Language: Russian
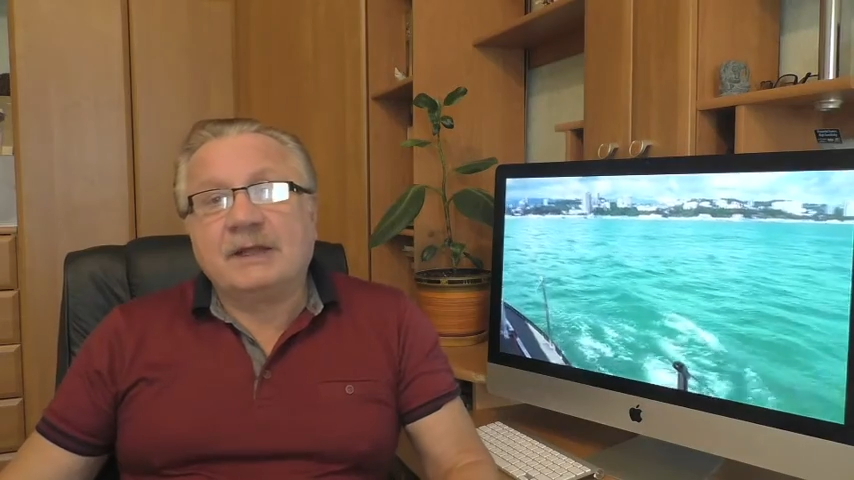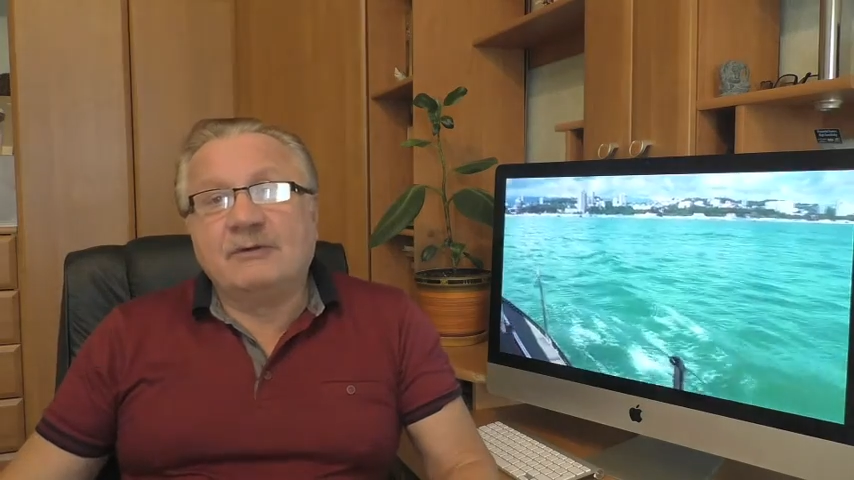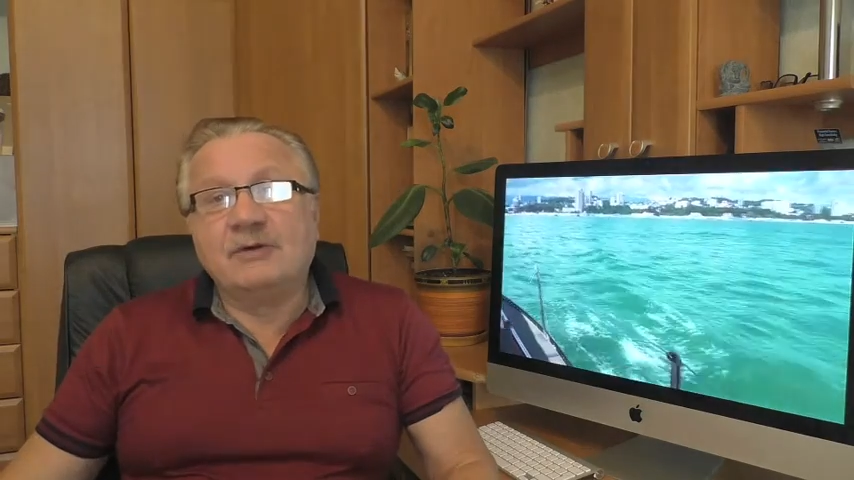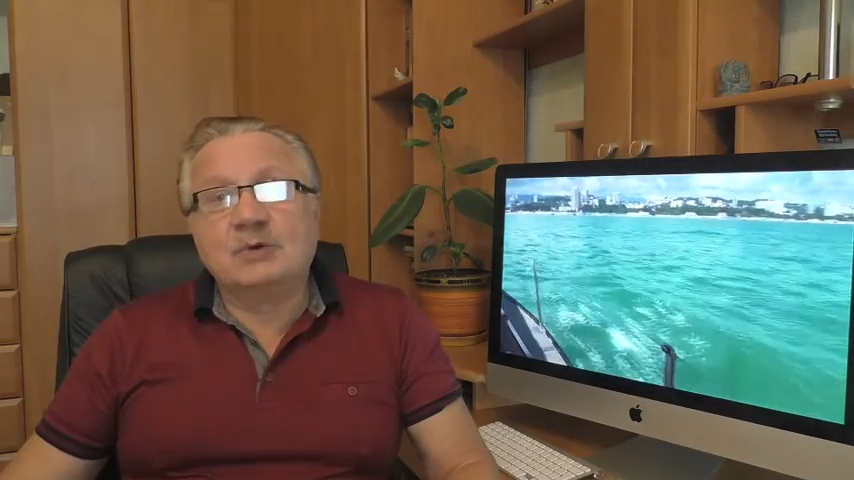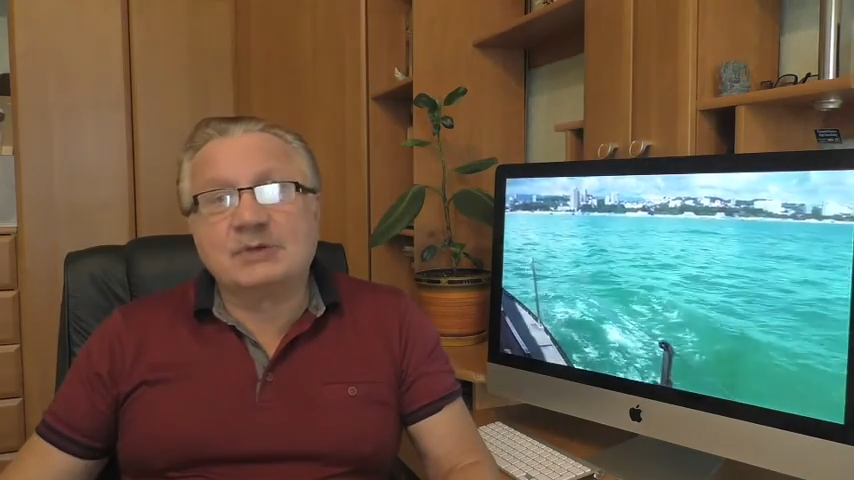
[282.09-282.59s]

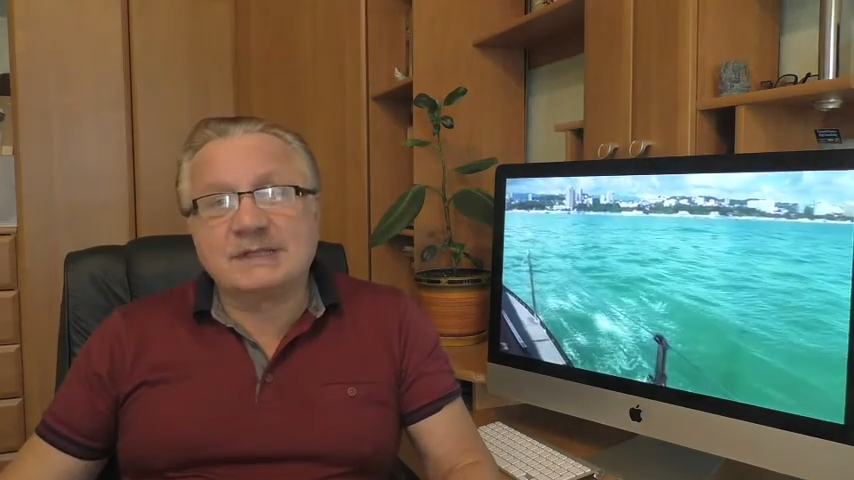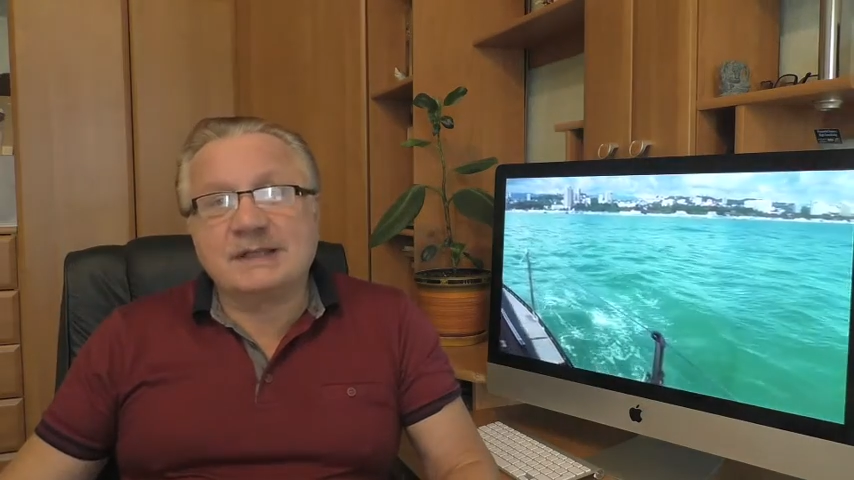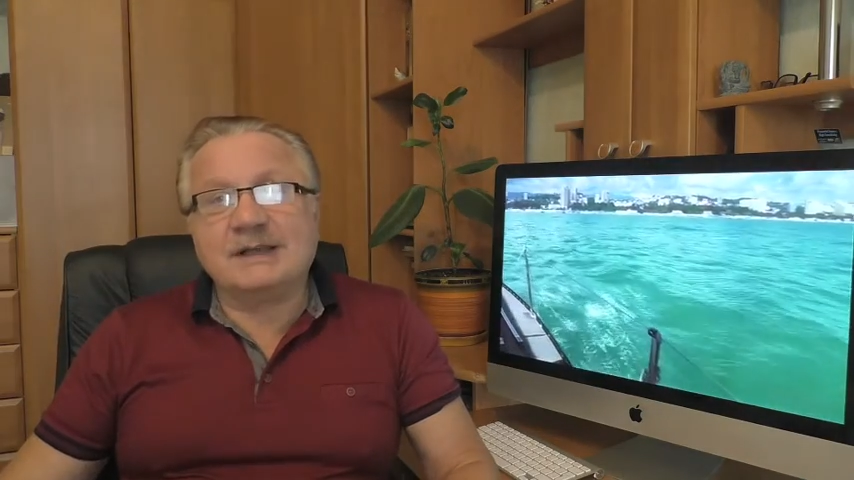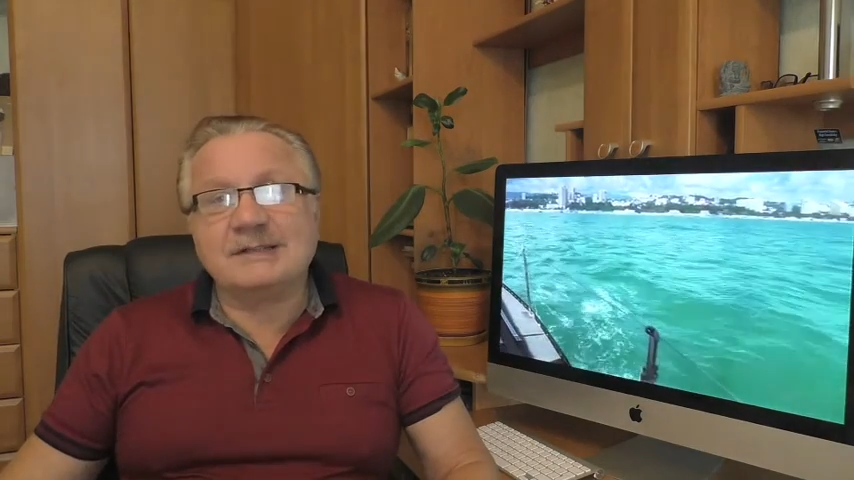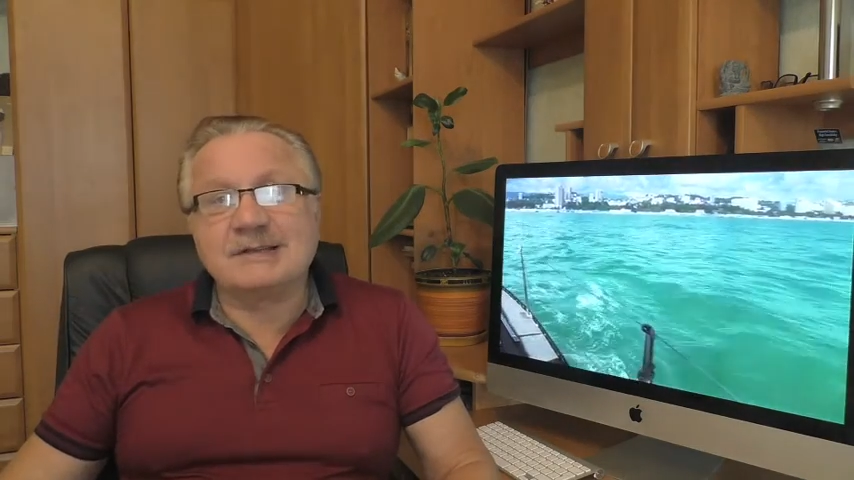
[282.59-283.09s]
вы
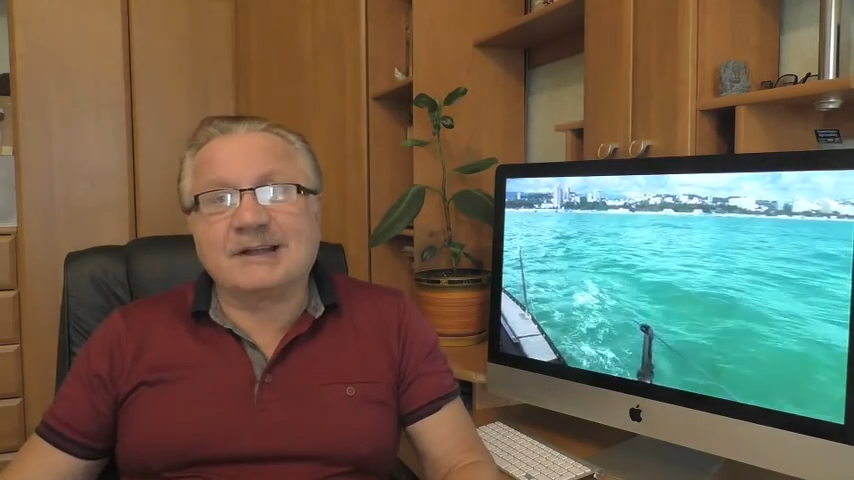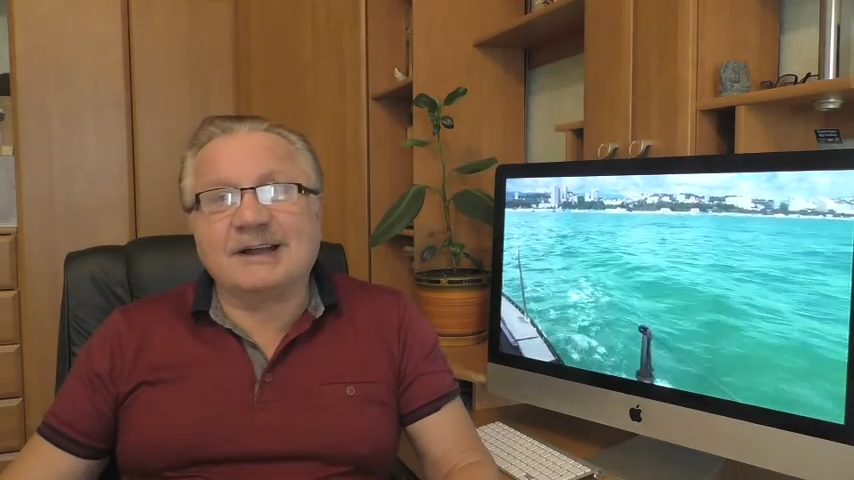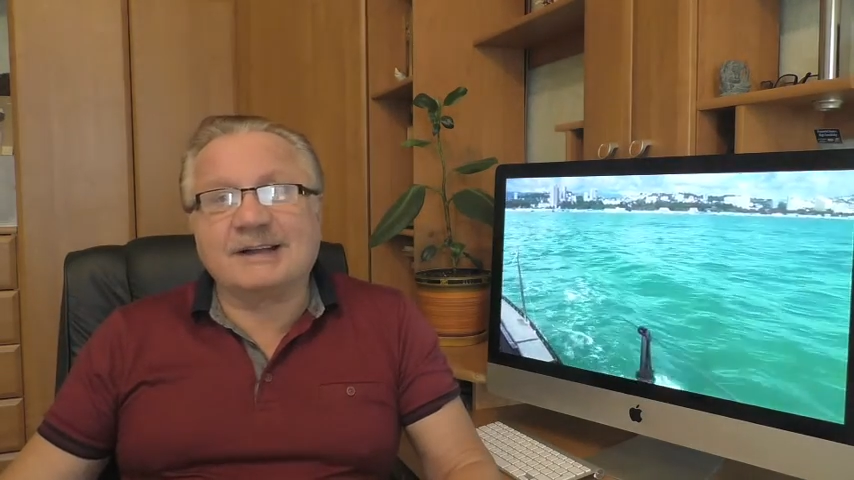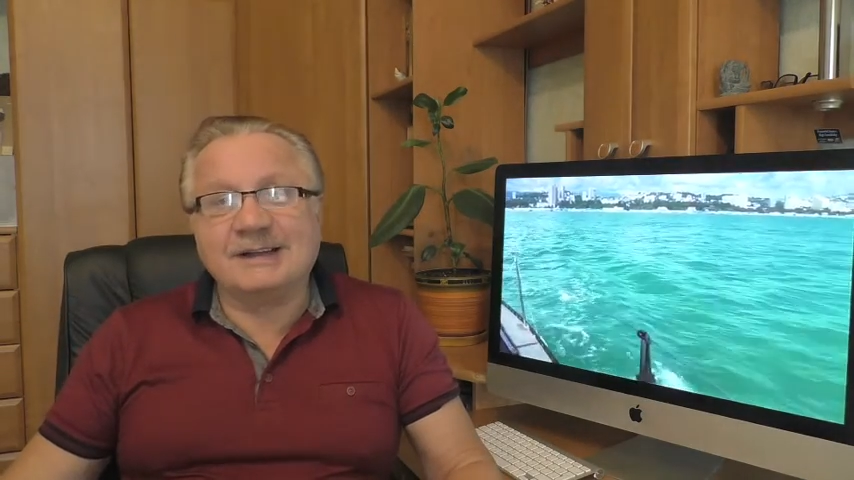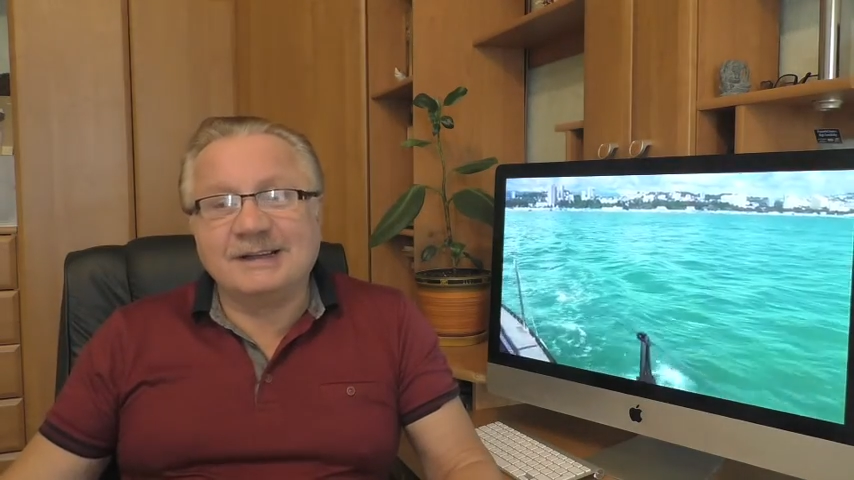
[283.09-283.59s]
узнаете,
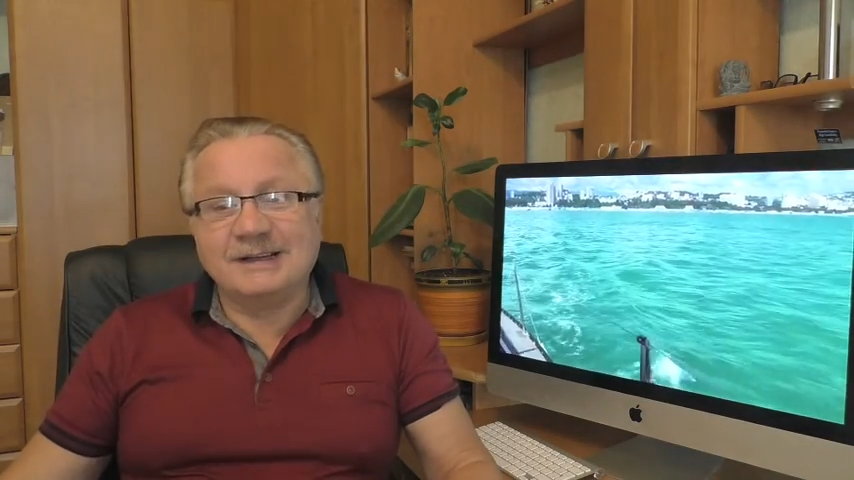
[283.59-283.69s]
как –